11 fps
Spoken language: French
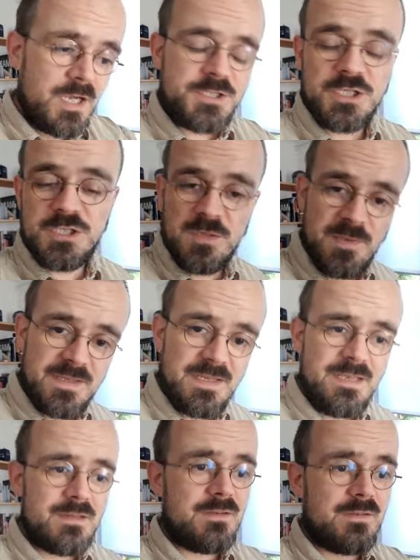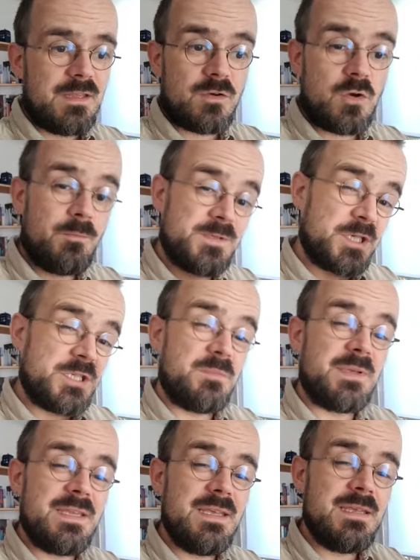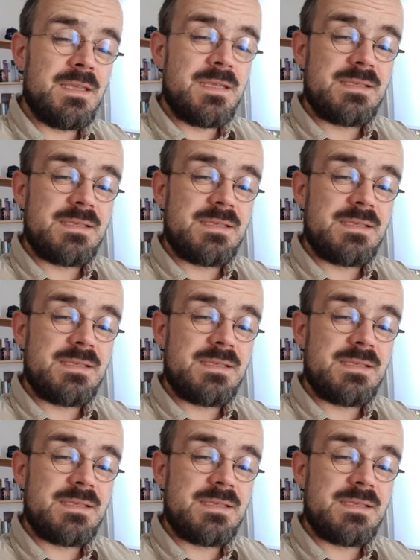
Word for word: à ChatGPT, c'est-à-dire que ChatGPT,